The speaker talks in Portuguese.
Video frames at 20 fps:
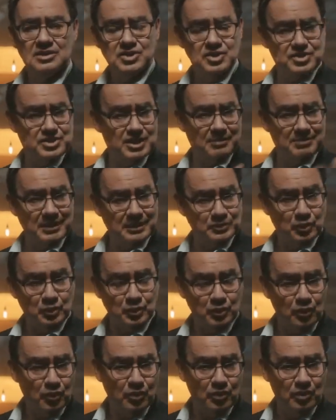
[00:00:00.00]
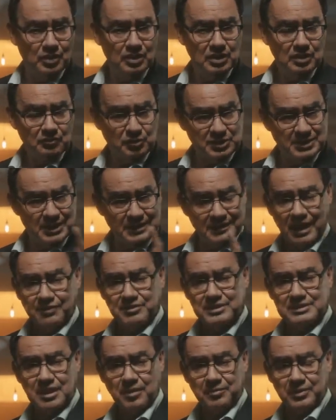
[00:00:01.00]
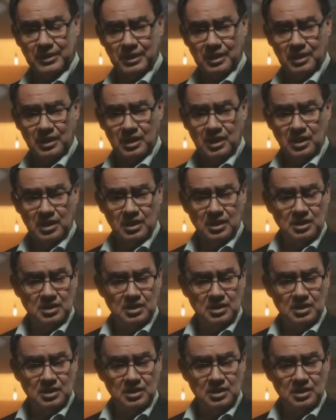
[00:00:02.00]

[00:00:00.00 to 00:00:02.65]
Se te abandonou, você deve saber